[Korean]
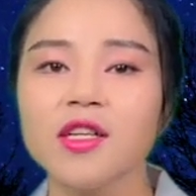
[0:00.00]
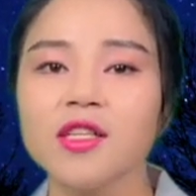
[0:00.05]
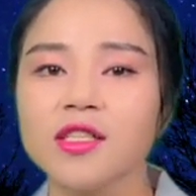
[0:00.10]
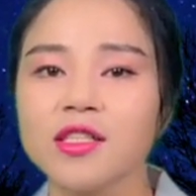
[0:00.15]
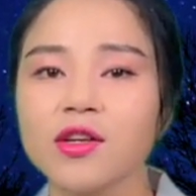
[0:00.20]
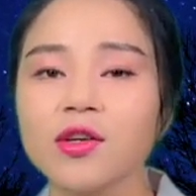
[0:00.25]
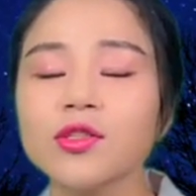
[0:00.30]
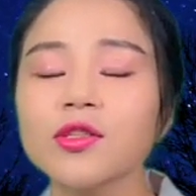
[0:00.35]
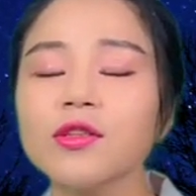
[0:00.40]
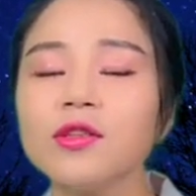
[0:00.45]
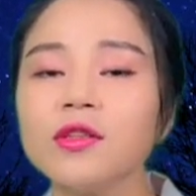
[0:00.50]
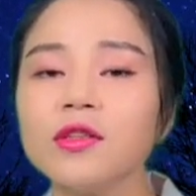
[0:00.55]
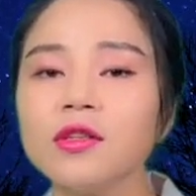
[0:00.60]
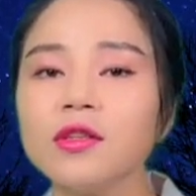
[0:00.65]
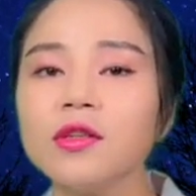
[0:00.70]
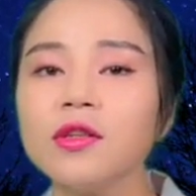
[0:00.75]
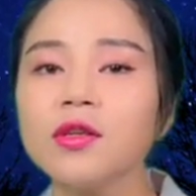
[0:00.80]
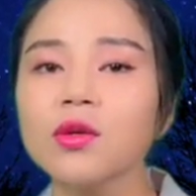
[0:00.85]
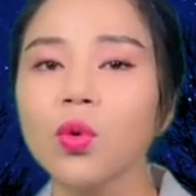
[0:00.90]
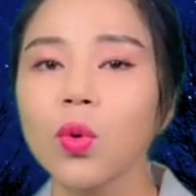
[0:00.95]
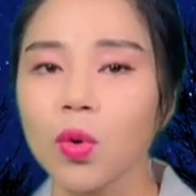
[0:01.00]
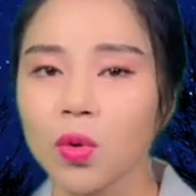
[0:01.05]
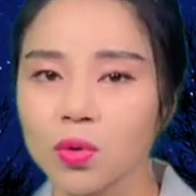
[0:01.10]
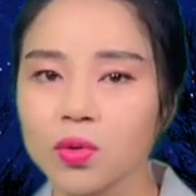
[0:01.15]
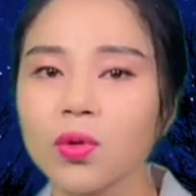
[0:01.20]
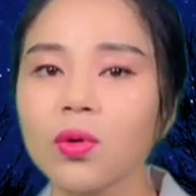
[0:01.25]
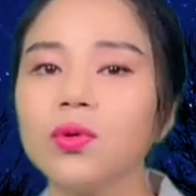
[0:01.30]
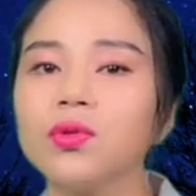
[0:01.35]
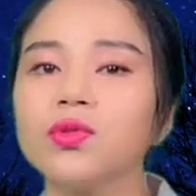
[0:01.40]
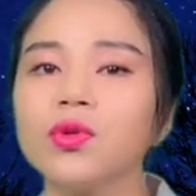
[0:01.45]
이것을
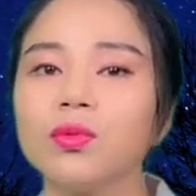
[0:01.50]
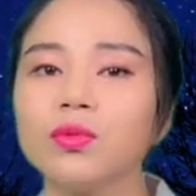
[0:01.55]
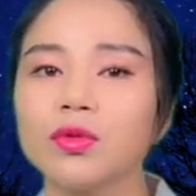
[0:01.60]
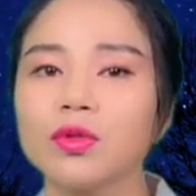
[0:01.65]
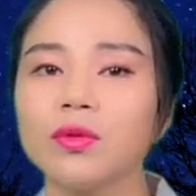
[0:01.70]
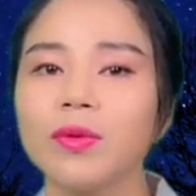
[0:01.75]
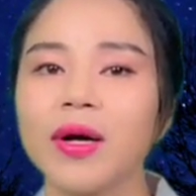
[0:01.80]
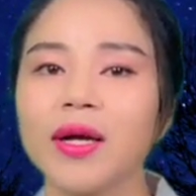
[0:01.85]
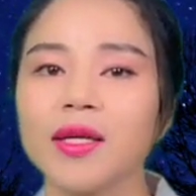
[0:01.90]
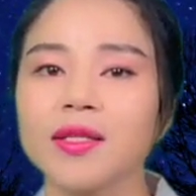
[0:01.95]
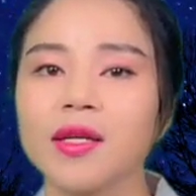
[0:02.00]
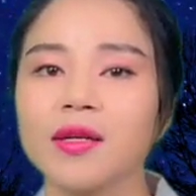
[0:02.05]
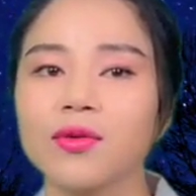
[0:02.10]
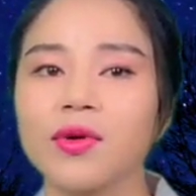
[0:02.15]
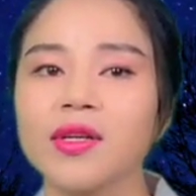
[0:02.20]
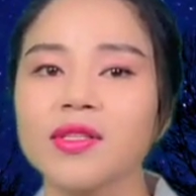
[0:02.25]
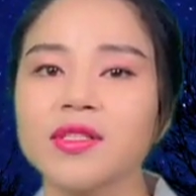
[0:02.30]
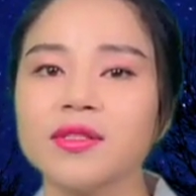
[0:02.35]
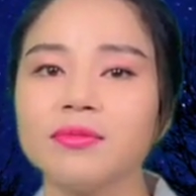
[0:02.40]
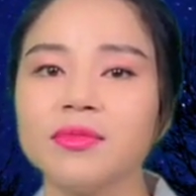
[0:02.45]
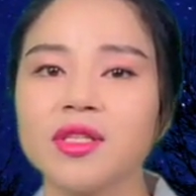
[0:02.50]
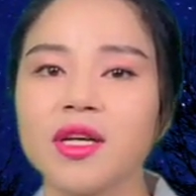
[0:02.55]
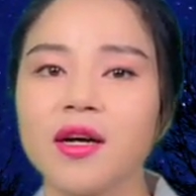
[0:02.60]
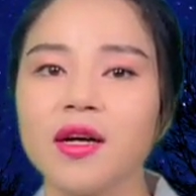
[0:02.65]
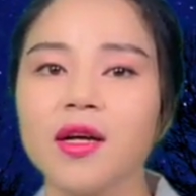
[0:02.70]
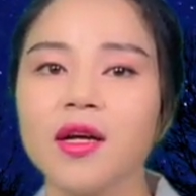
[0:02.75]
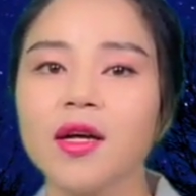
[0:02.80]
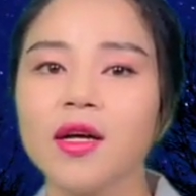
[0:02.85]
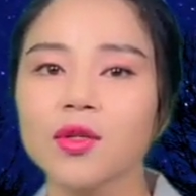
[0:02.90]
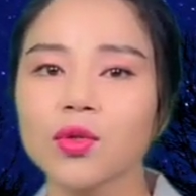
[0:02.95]
공통점으로 봐야 될 것 같습니다.
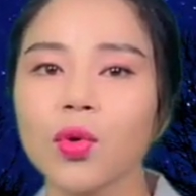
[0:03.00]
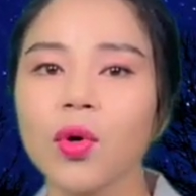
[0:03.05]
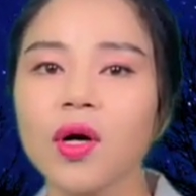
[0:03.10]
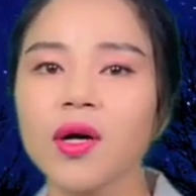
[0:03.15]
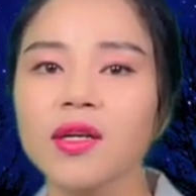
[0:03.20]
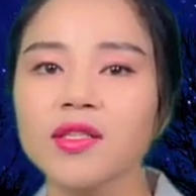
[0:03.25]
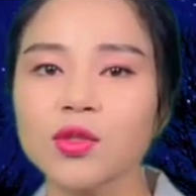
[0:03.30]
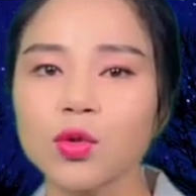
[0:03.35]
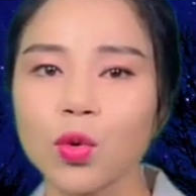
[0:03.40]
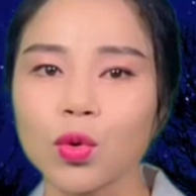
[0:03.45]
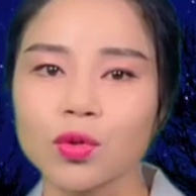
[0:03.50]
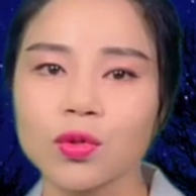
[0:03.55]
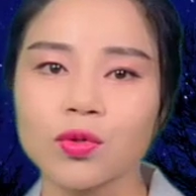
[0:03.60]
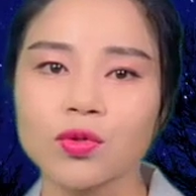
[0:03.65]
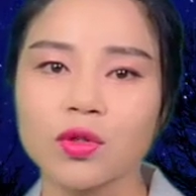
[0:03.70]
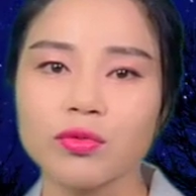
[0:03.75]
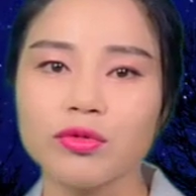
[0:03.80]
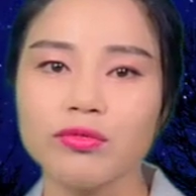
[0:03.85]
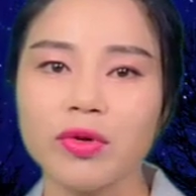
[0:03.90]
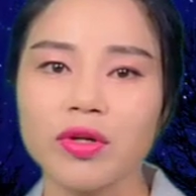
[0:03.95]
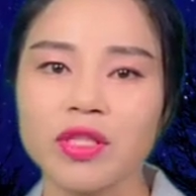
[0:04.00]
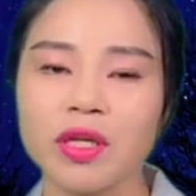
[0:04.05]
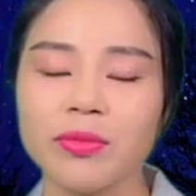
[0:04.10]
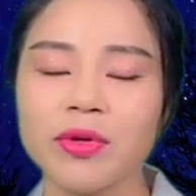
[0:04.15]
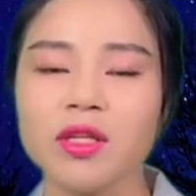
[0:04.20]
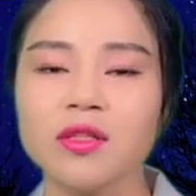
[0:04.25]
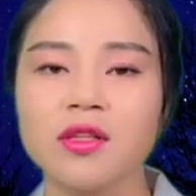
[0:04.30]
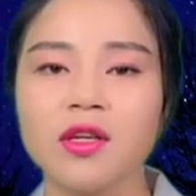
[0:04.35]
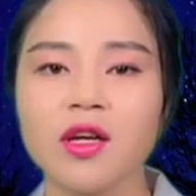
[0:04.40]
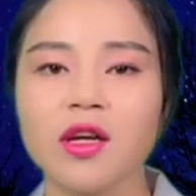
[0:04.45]
또 한 가지 공통점은
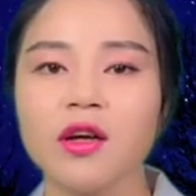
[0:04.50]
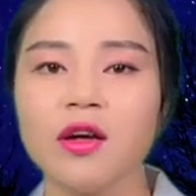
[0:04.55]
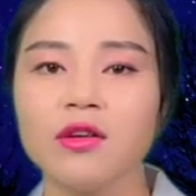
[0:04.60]
뭐냐면